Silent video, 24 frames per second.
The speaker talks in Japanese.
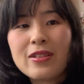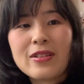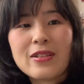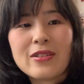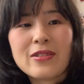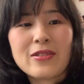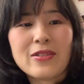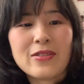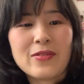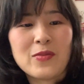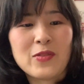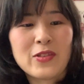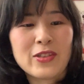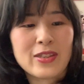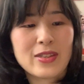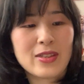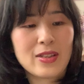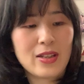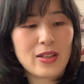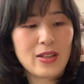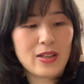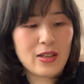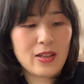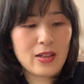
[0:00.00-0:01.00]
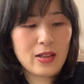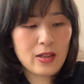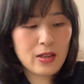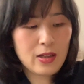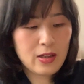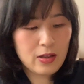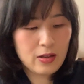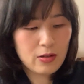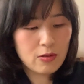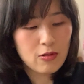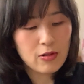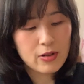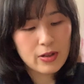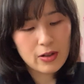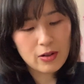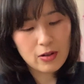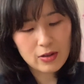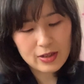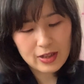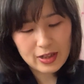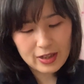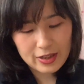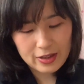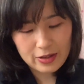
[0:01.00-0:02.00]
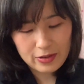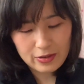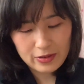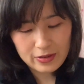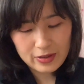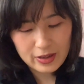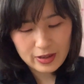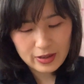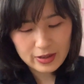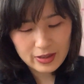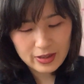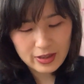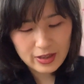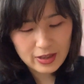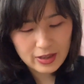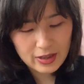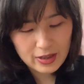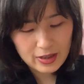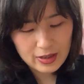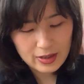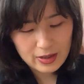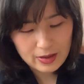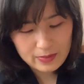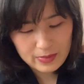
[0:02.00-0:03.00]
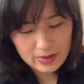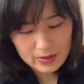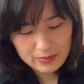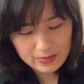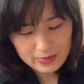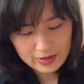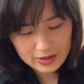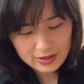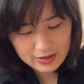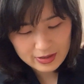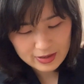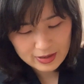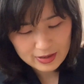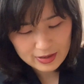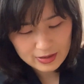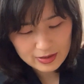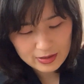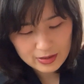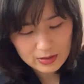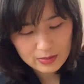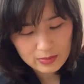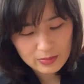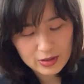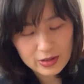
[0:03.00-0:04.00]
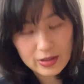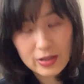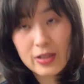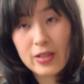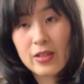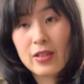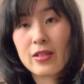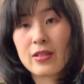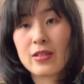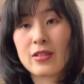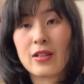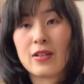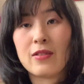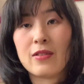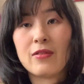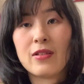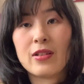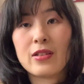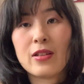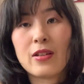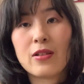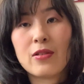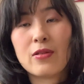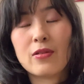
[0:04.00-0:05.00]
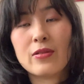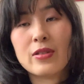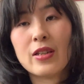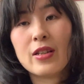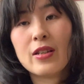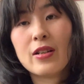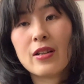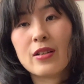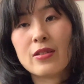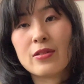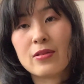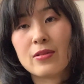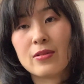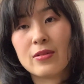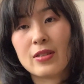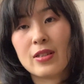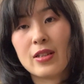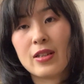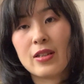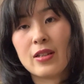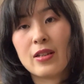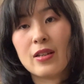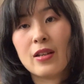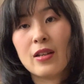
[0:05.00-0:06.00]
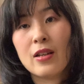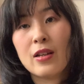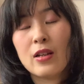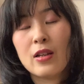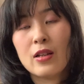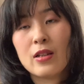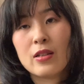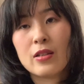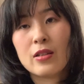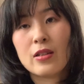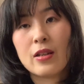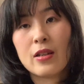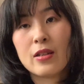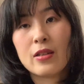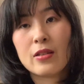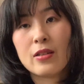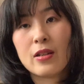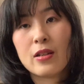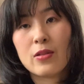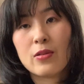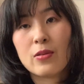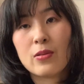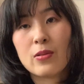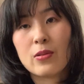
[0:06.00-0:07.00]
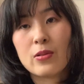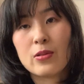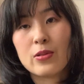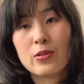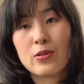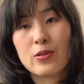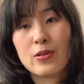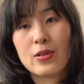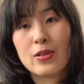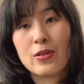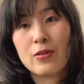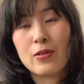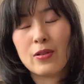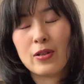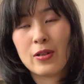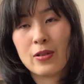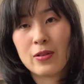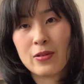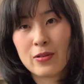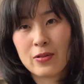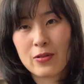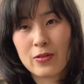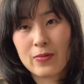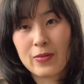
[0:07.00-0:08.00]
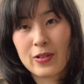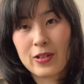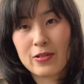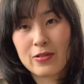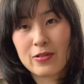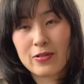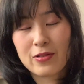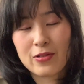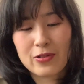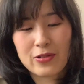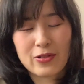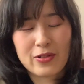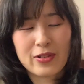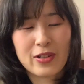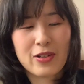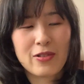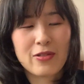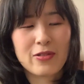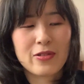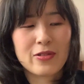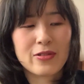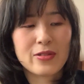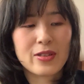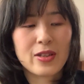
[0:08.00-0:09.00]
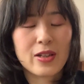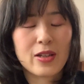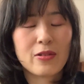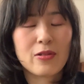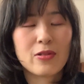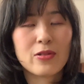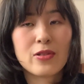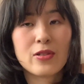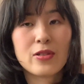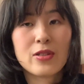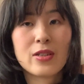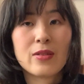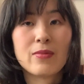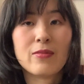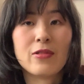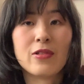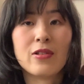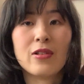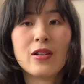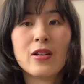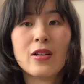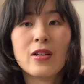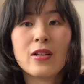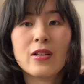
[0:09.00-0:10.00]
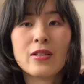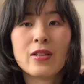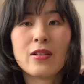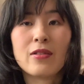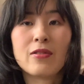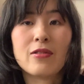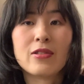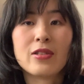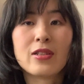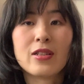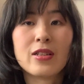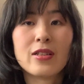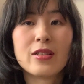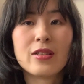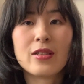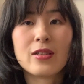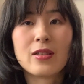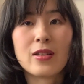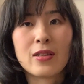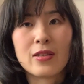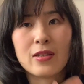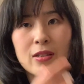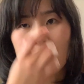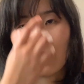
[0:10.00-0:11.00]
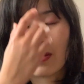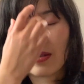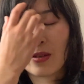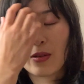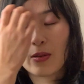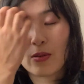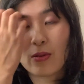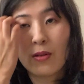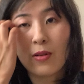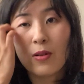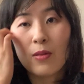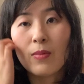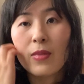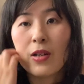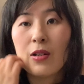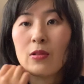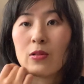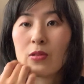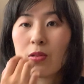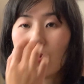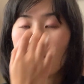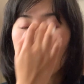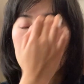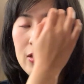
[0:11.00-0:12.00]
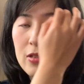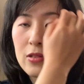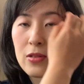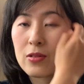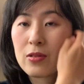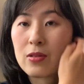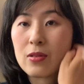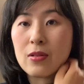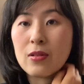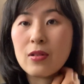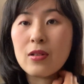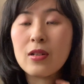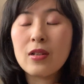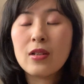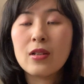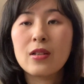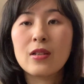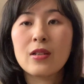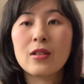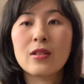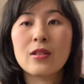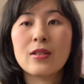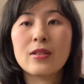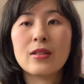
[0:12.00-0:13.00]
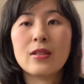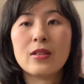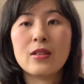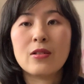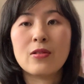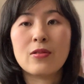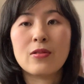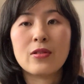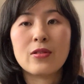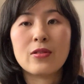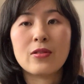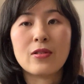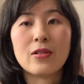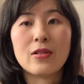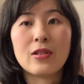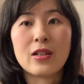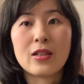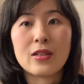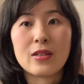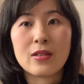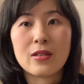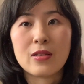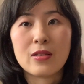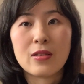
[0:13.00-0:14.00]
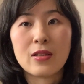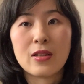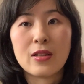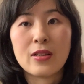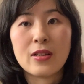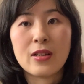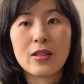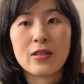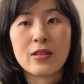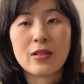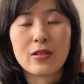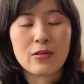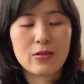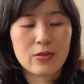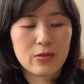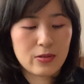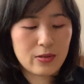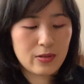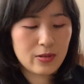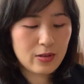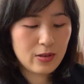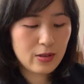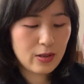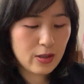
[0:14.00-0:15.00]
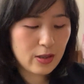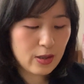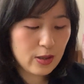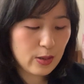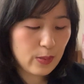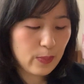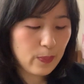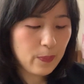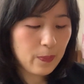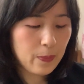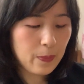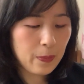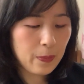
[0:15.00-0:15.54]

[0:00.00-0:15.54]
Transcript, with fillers: いなって思ってこれを第4位に選びました。まあ、市議さんは結構2月に限定の御朱印を配ることが多くて今年も結構されてたんですけど、まあ、今年はちょっといろいろあっていけなくって、